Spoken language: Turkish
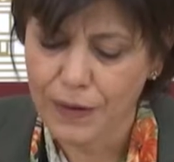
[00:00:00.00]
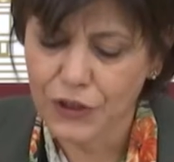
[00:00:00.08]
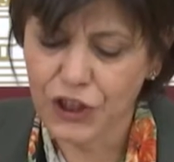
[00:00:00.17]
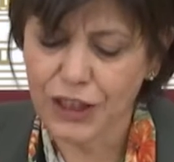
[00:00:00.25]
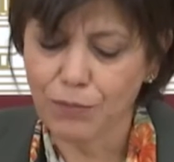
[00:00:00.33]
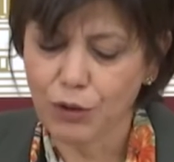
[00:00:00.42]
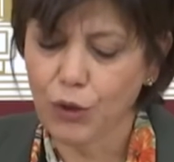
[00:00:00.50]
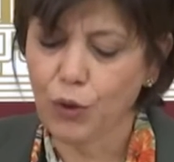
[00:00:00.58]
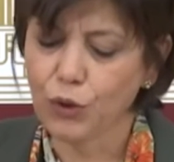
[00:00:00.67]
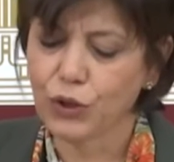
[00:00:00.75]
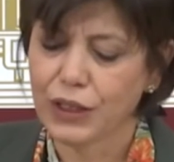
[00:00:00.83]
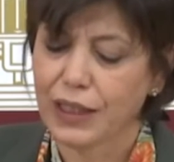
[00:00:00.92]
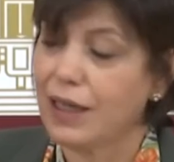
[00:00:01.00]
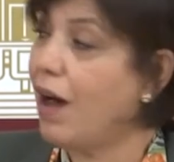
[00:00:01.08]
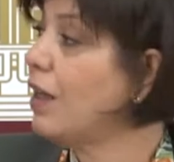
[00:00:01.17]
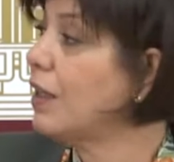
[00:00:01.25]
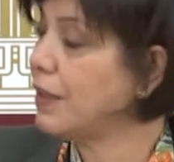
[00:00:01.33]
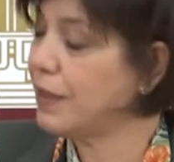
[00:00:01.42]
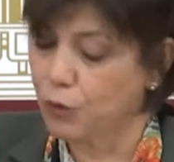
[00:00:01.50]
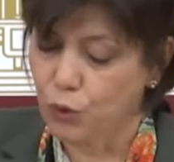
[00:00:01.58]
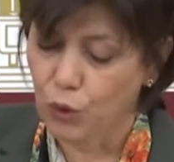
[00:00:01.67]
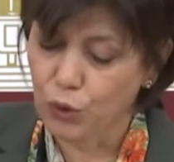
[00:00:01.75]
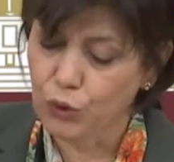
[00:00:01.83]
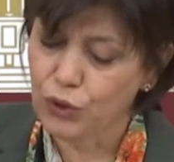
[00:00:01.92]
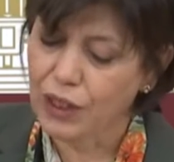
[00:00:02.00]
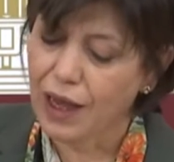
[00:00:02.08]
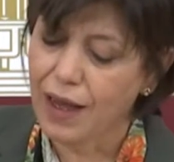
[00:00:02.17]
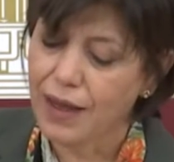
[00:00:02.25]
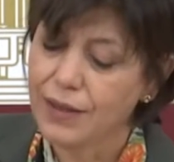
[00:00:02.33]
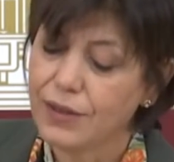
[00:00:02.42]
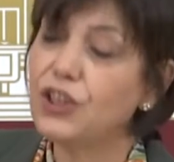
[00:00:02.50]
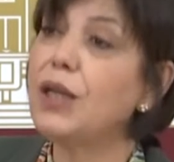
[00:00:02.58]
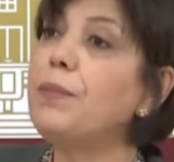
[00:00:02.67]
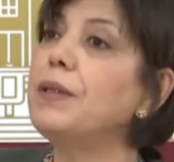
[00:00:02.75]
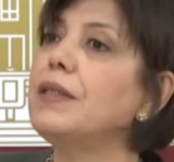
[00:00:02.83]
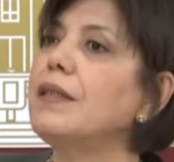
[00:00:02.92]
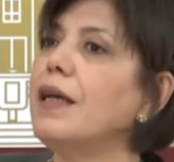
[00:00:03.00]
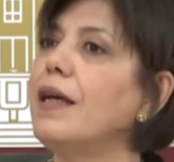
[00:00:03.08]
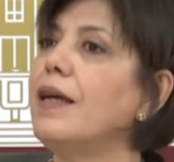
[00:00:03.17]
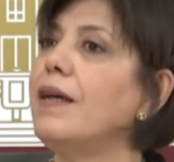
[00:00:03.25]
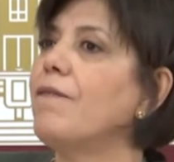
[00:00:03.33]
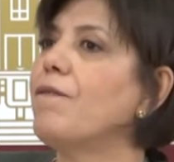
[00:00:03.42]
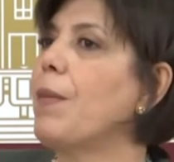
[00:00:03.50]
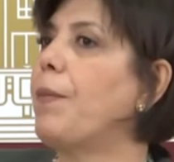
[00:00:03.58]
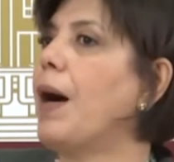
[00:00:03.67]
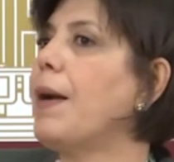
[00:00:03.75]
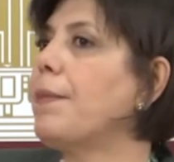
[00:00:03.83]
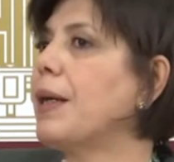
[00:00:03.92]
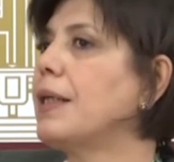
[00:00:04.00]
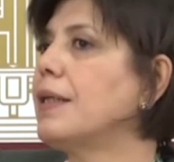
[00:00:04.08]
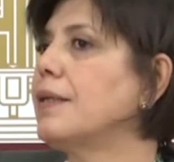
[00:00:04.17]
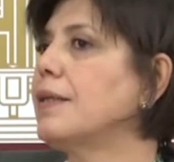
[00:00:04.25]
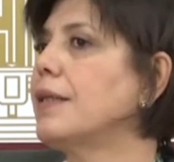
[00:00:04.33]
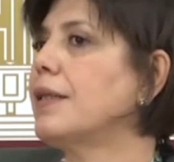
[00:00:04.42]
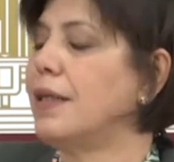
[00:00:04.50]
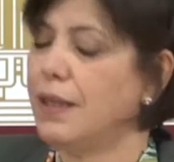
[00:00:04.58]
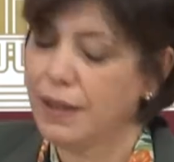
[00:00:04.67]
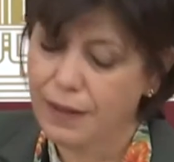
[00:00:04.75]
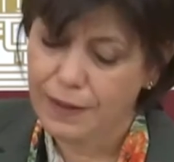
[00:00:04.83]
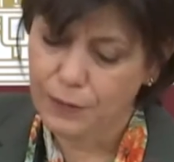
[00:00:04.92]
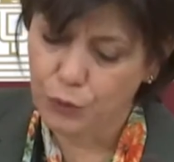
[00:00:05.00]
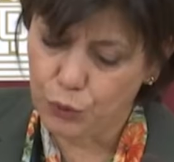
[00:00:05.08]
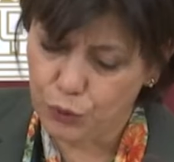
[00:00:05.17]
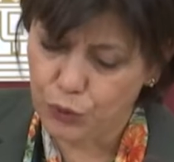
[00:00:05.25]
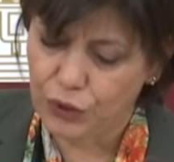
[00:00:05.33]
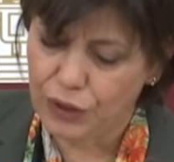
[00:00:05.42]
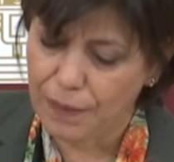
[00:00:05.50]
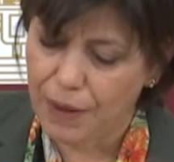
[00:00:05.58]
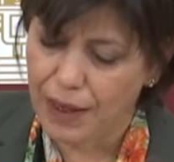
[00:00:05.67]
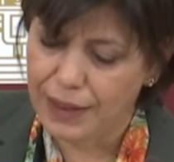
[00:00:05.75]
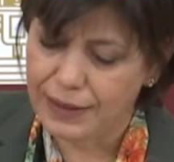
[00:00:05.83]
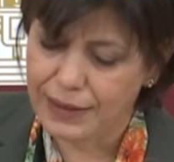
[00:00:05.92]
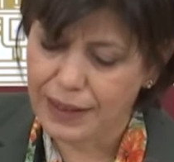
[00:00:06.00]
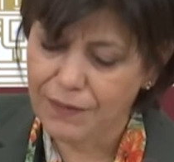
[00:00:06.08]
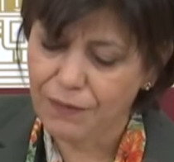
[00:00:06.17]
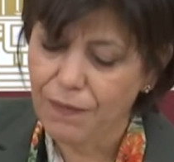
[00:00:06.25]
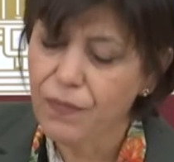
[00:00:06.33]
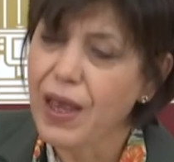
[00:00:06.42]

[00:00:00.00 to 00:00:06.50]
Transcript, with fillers: Şimdi gözleri halkın kolunda, cebinde ve parmaklarındaki yüzükte maalesef.